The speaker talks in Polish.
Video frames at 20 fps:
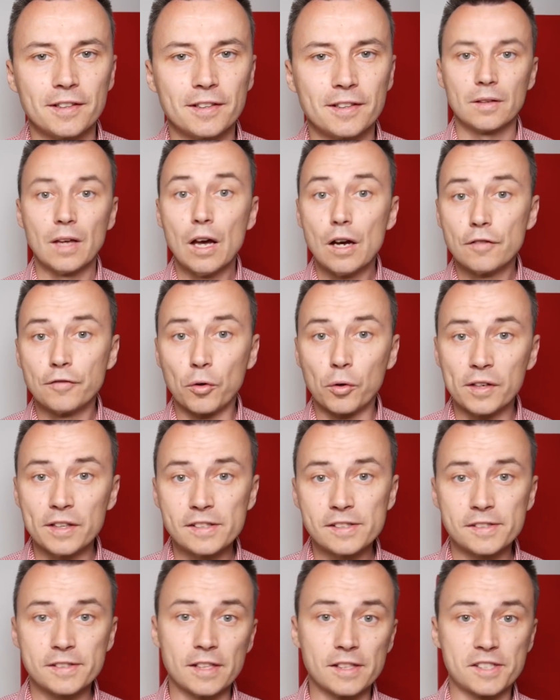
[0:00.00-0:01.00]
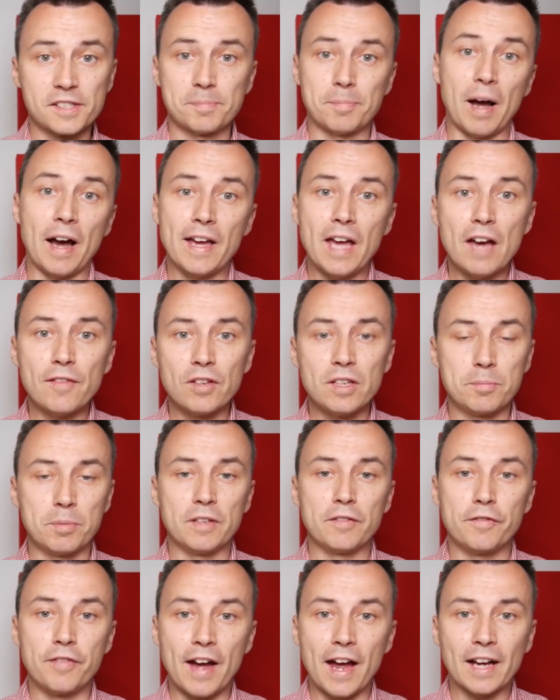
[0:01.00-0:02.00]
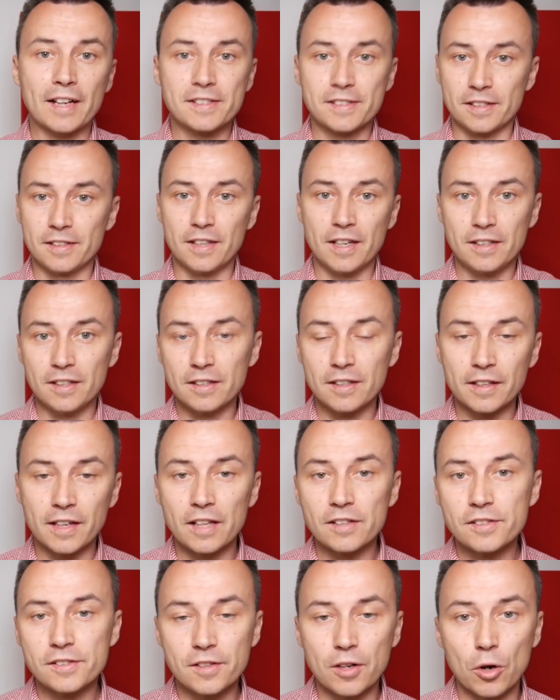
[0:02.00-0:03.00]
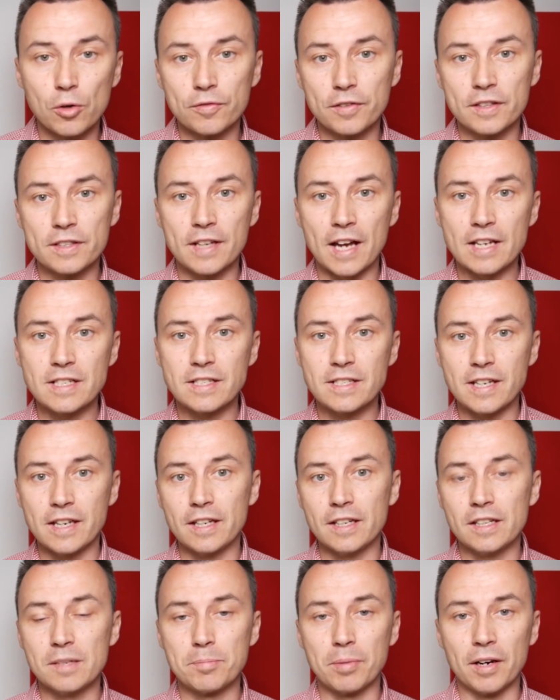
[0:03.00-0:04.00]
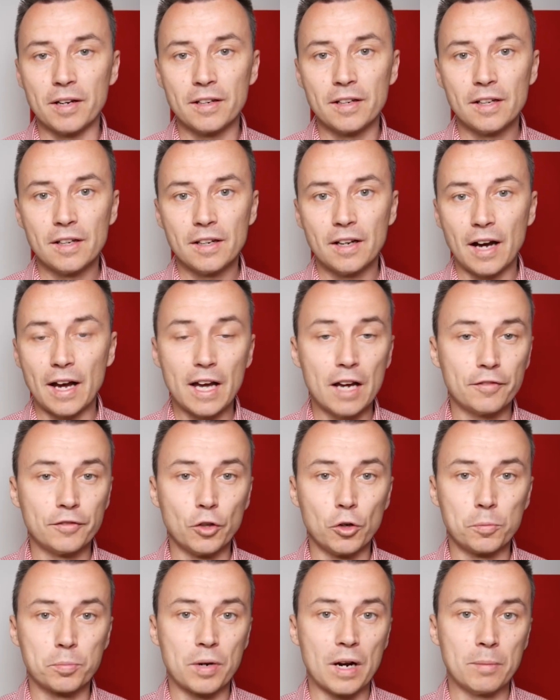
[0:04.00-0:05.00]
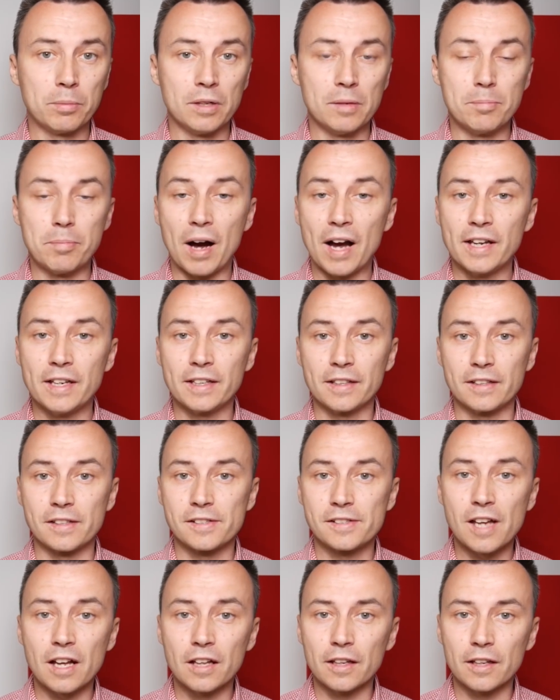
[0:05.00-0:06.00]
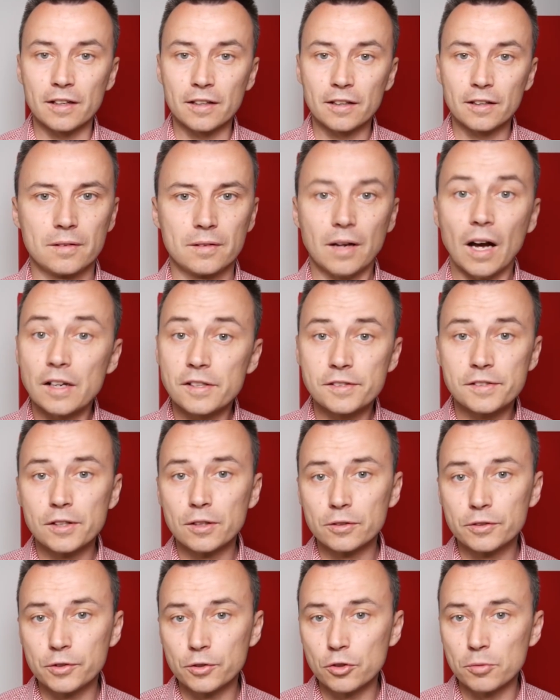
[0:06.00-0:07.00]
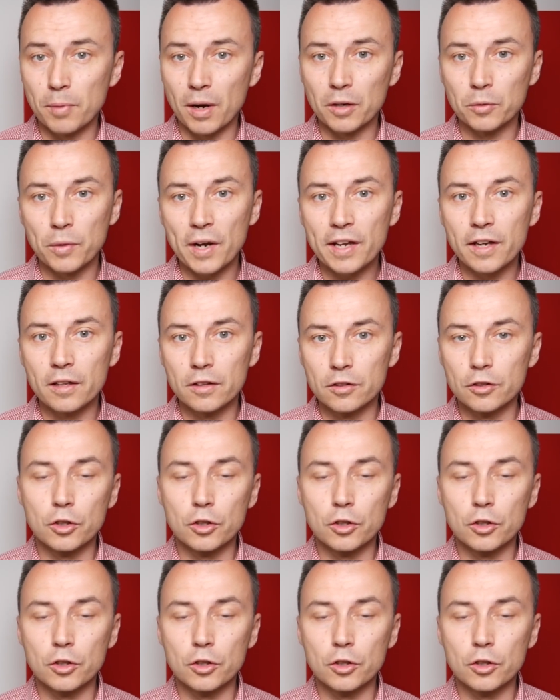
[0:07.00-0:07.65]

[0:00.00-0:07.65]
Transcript: Dla przykładu, ja nie zostałem zaszczepiony przeciwko COVID-19, ale nie mam z tego powodu problemów z kupowaniem czy sprzedawaniem.